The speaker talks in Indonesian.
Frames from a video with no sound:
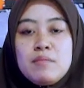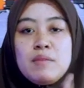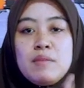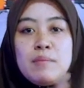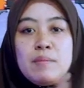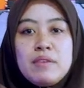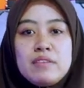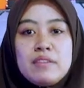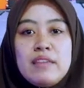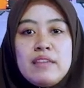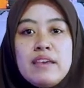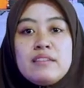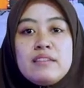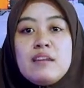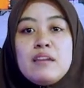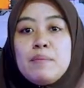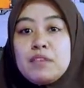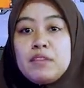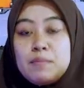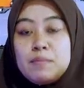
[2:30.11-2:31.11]
mimis tes,
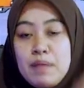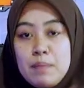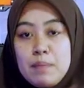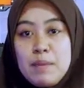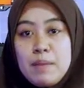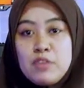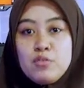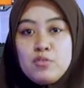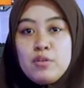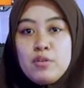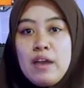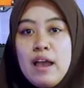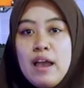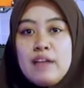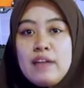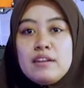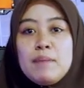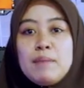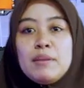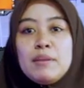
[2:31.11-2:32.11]
dapat spare part
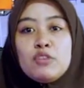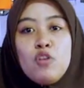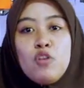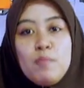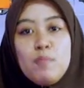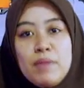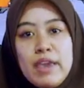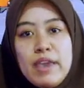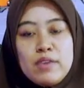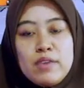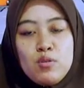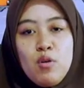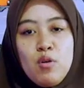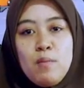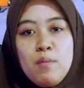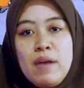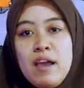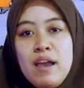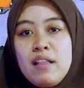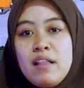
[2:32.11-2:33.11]
juga, dapat topi
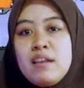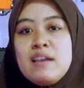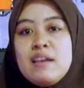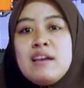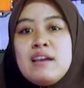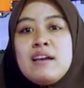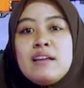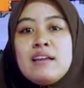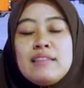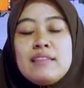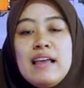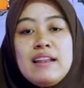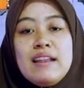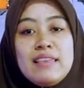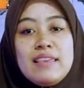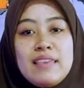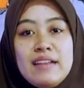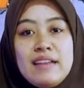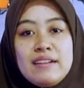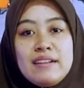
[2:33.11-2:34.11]
Escobar,
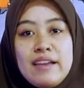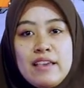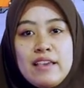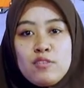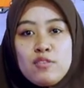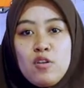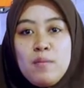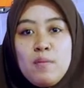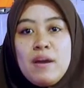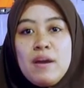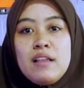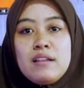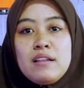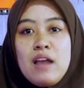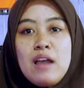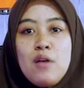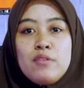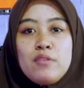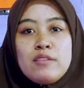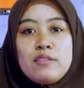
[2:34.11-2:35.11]
tali sandang Escobar,
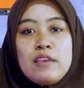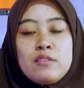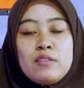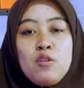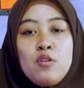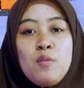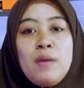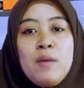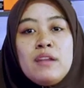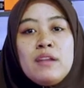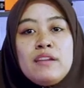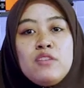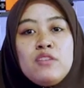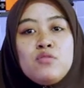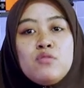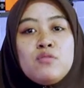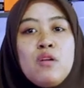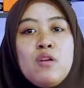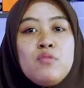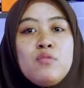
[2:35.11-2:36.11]
kaos Escobar,
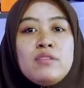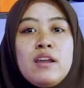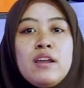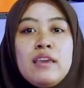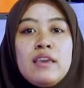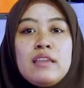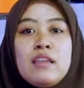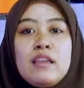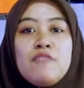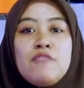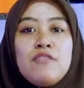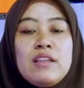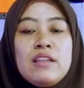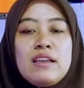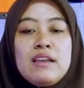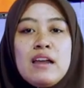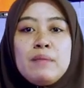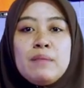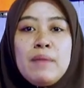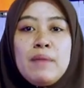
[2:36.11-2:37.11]
dan juga udah kita
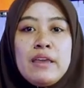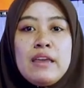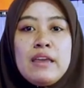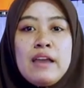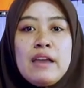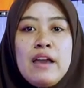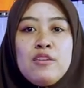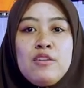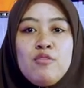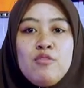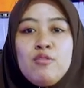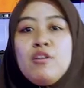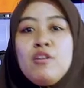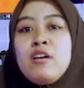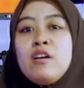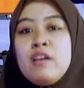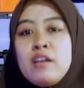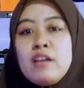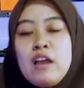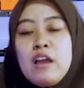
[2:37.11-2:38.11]
freekan packing kayu.
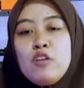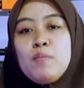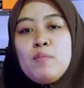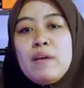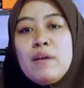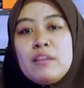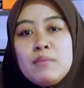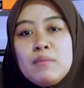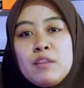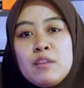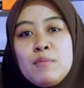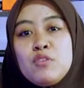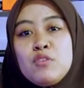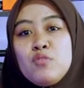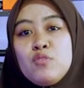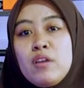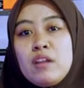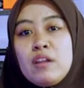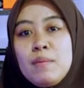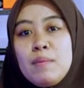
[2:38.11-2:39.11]
Nggak lupa teman-teman
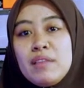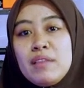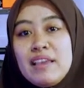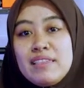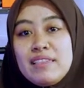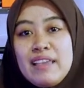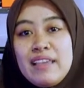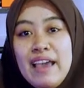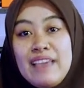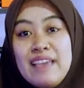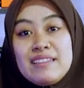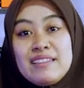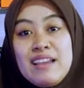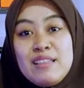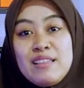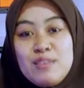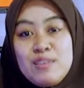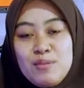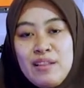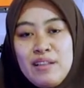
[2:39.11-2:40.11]
juga dapat STKS
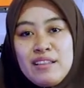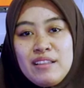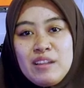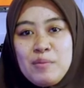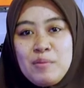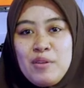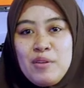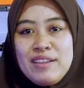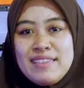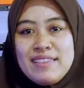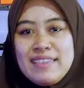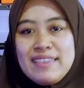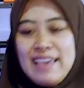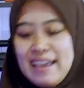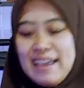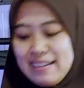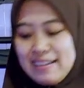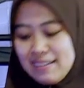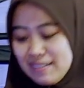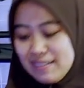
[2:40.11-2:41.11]
dan surat
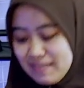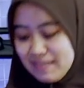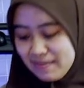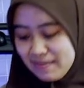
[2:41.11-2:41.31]
kepolisian.